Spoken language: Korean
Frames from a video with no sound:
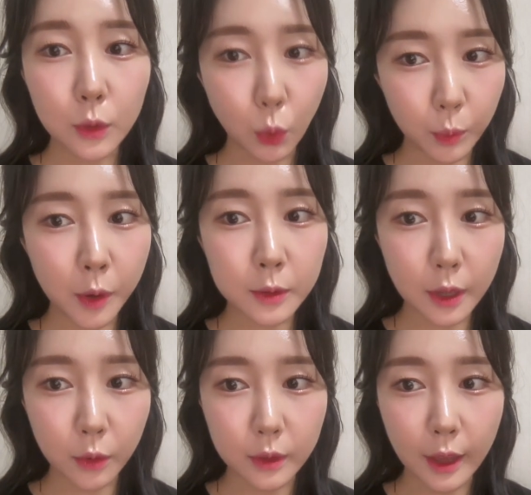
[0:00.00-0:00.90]
동명사
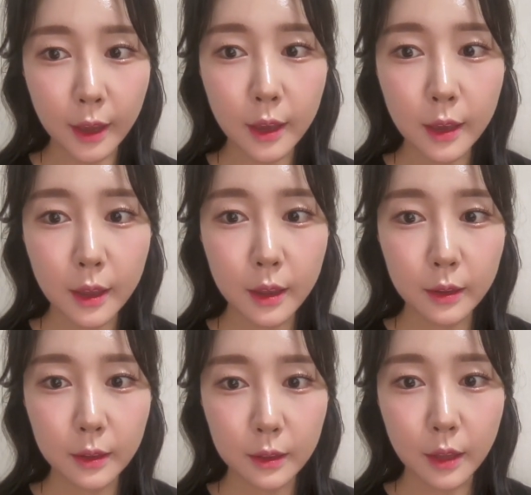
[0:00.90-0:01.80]
형태,
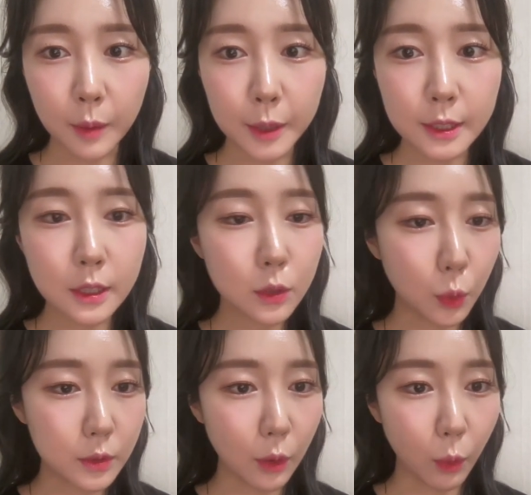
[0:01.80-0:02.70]
그다음에 C는
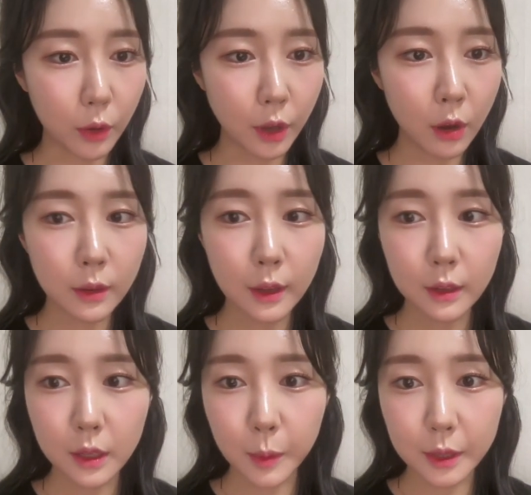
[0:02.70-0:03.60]
동사 원형,
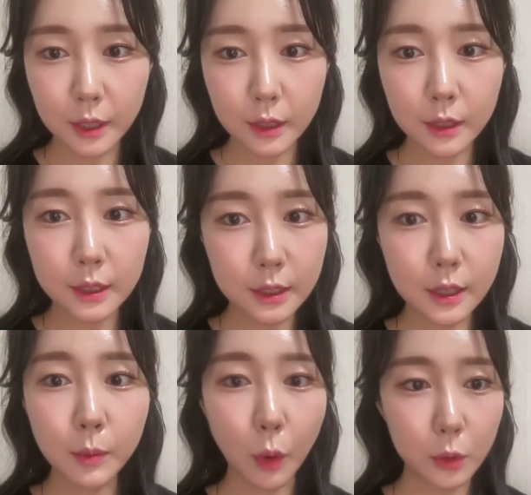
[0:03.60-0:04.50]
그다음에 D는
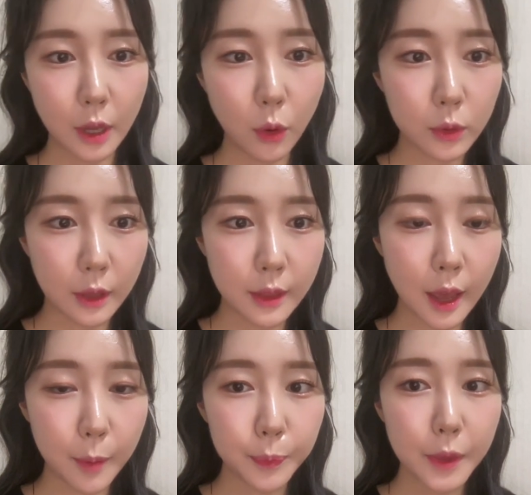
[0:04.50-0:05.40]
그냥 명사
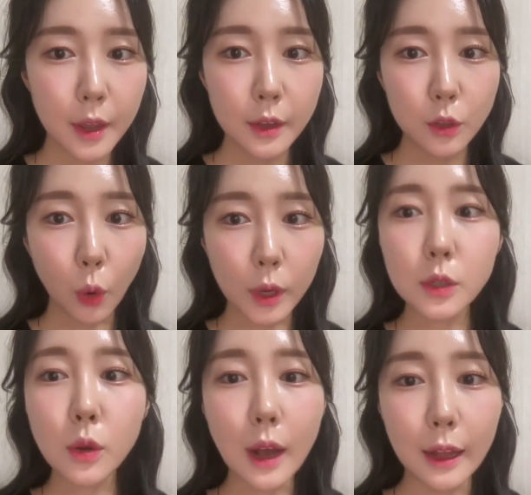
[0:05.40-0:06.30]
형태인데
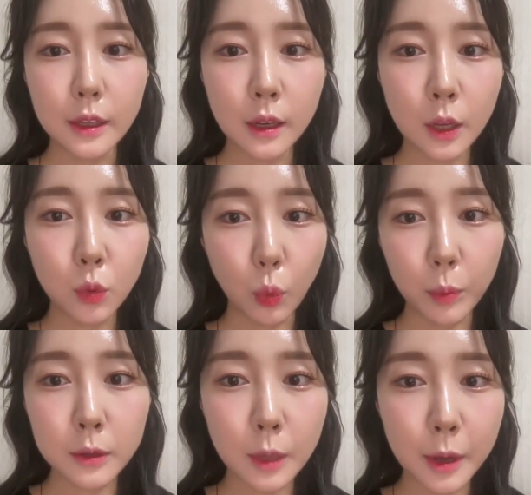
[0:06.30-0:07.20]
여기서 가능한 게
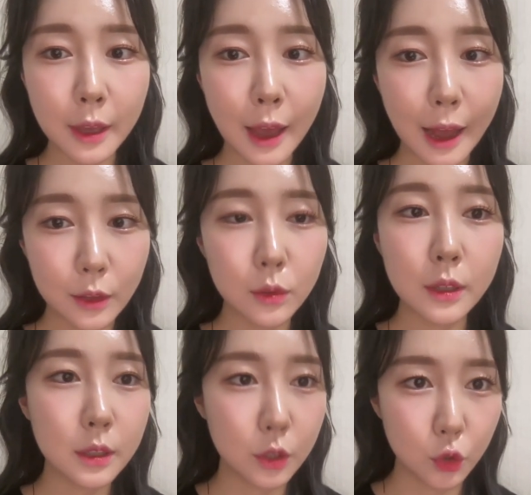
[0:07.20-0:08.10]
동명사밖에 안
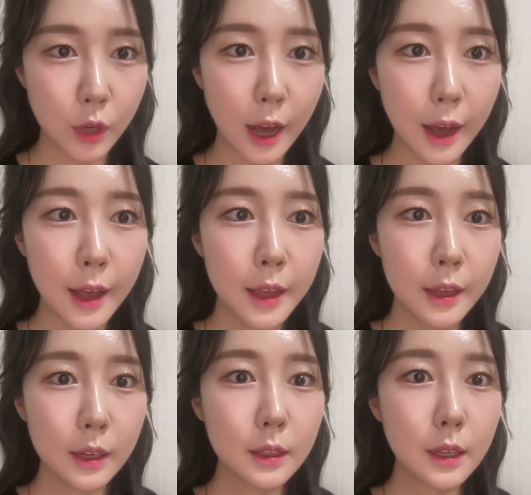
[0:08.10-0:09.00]
되는 이유가
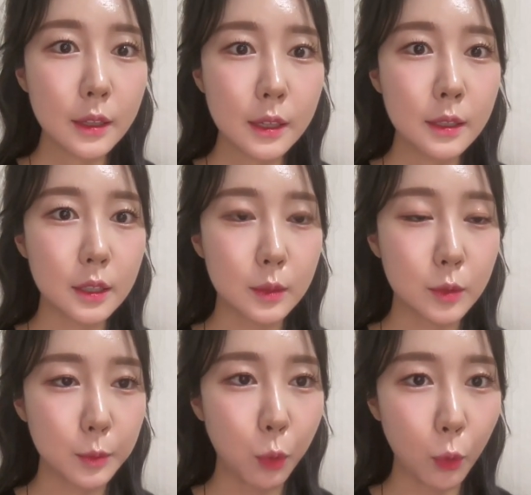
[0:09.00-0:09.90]
일단은 지금
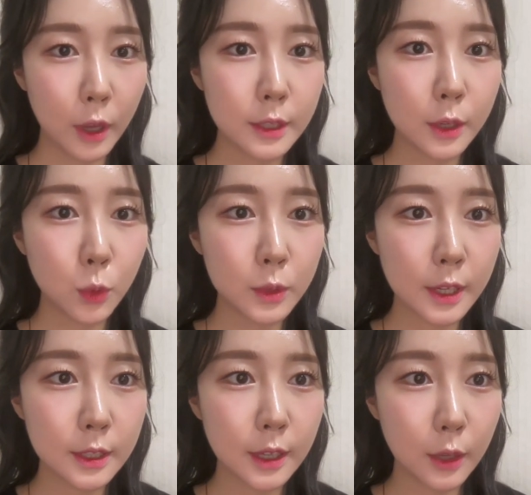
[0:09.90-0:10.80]
제 보라색으로
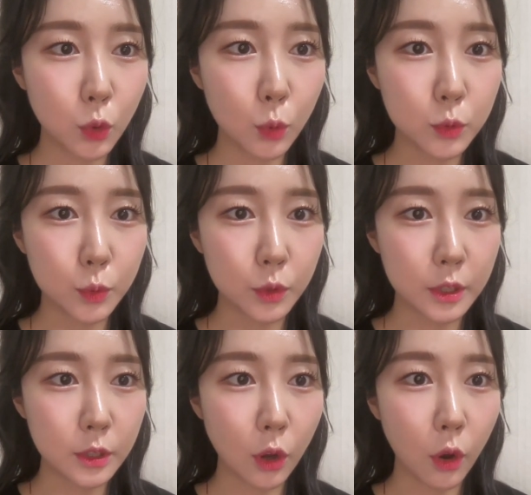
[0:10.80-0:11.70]
체크한 요 부분
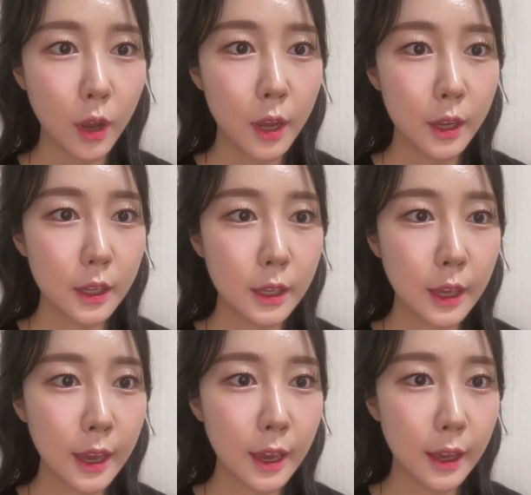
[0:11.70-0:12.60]
있죠.
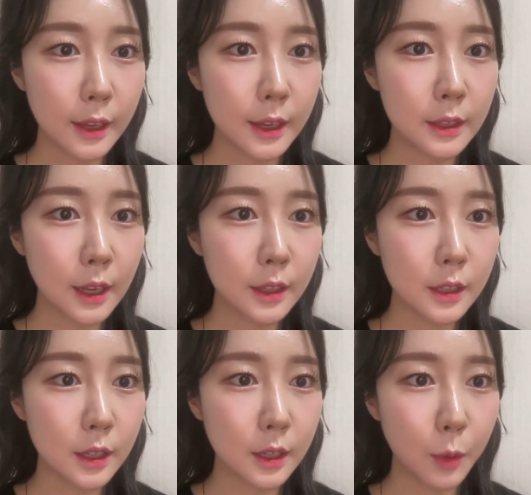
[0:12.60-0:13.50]
이게 일단은
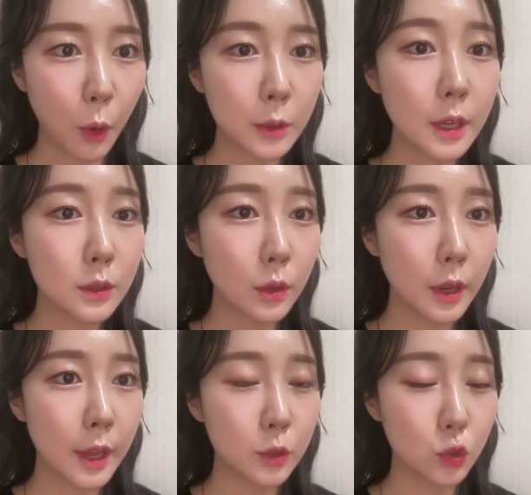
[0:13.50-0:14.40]
이
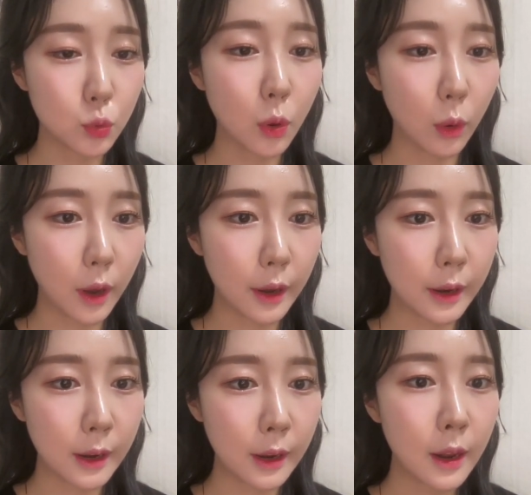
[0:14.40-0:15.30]
명사절의 주어
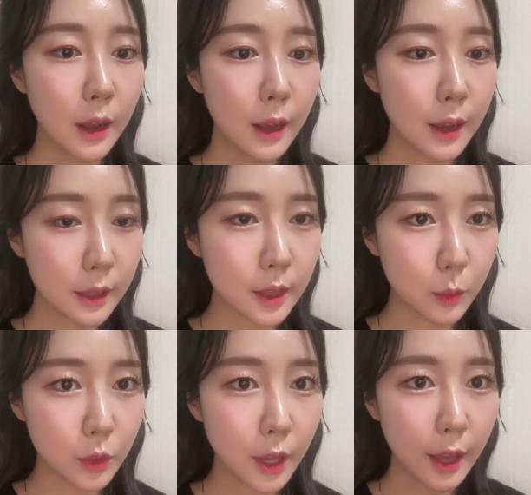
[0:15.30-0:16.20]
역할을 하기
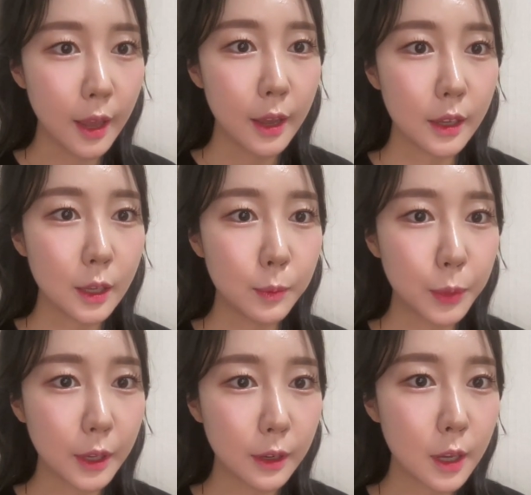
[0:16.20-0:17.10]
때문에 네. 이
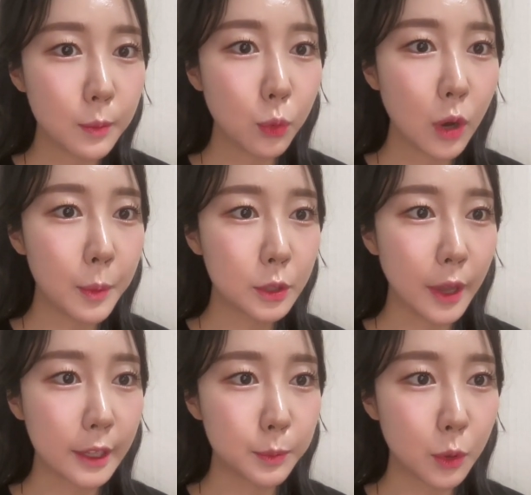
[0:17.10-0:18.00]
빈칸 포함해서
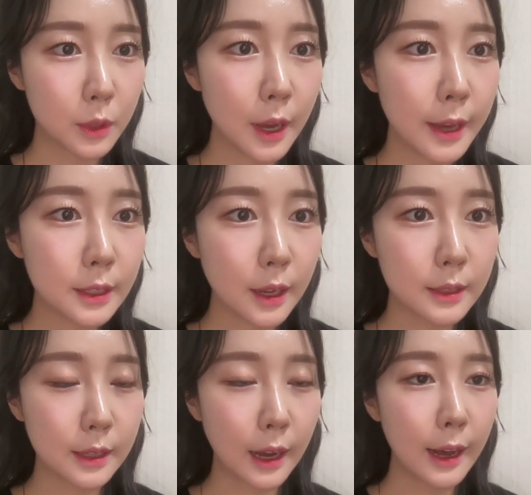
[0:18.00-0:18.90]

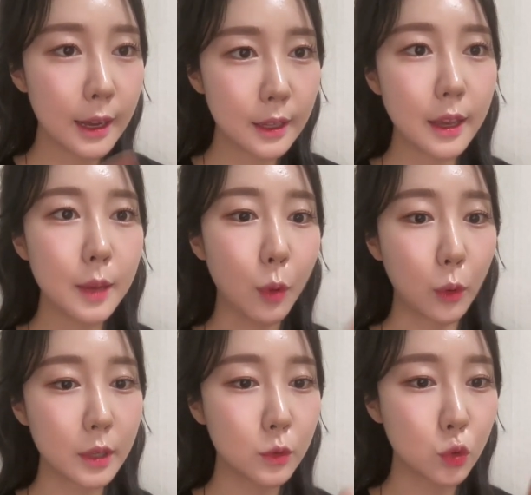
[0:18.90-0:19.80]
expertise까지가 하나의
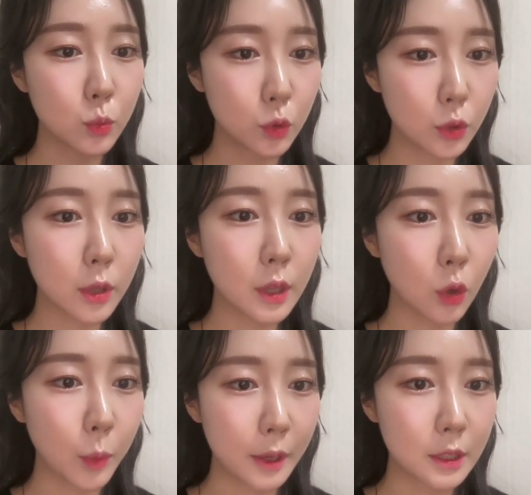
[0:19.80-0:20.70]
명사구로 묶여야
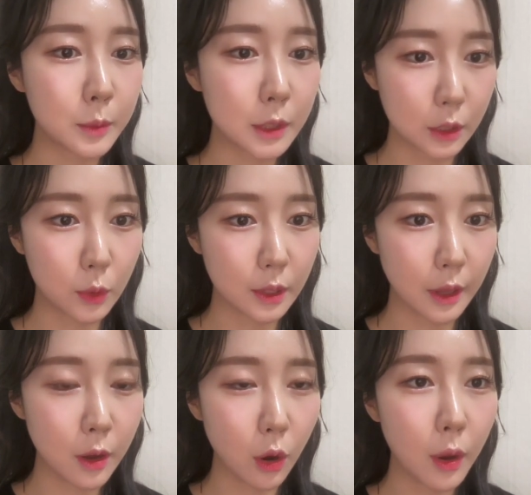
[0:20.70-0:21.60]
된다고 말씀을
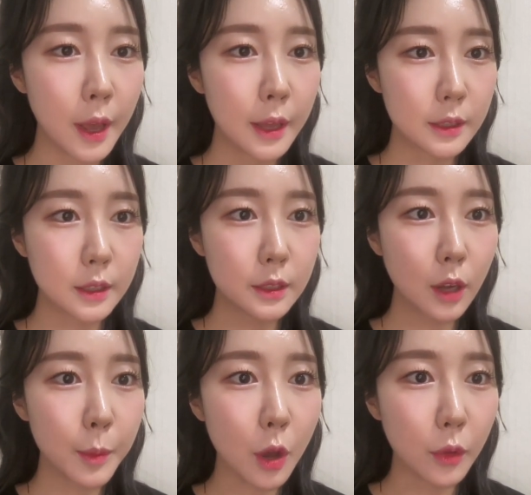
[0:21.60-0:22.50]
드렸잖아요. 자,
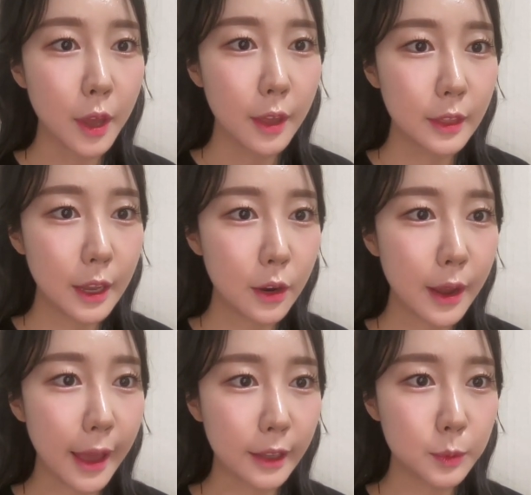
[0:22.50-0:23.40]
그러면 their
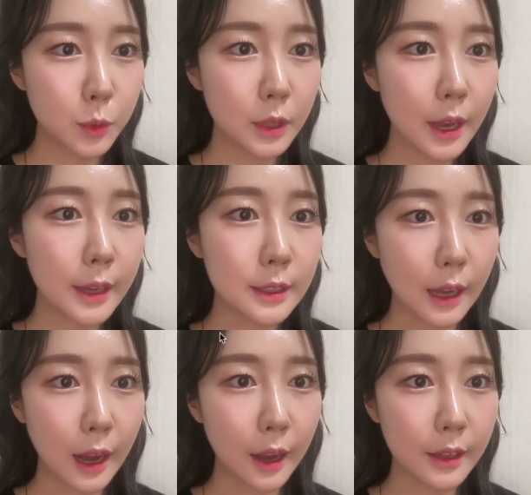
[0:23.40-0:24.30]

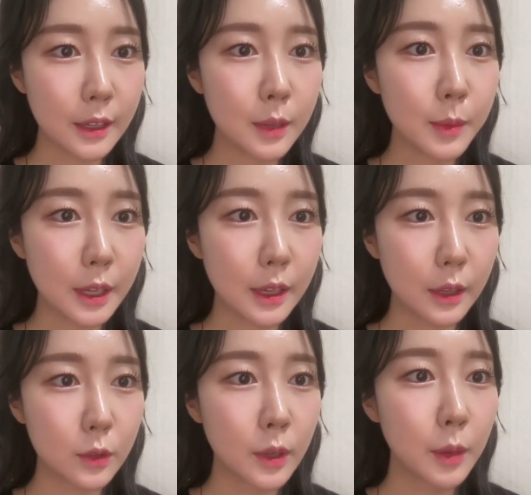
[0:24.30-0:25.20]
expertise가
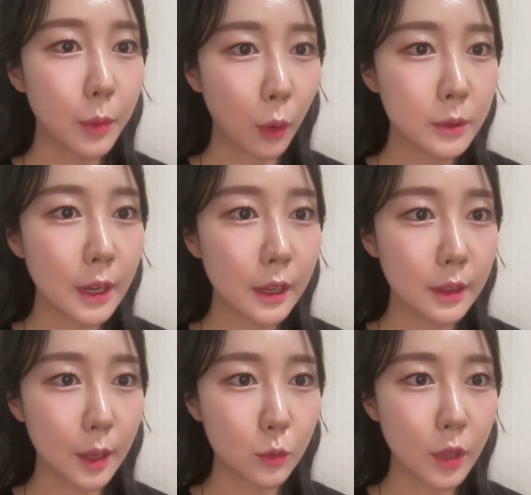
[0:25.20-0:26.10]
이미 명사기
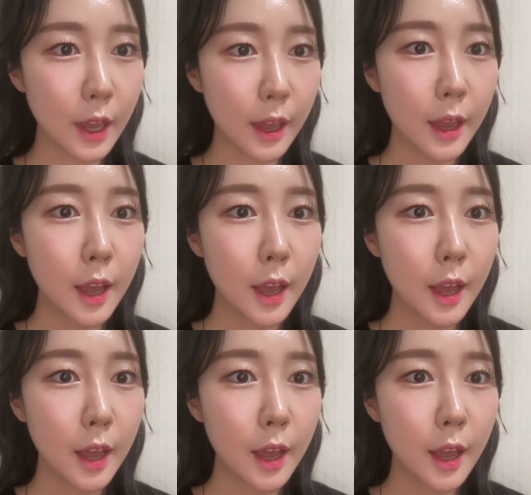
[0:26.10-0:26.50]
때문에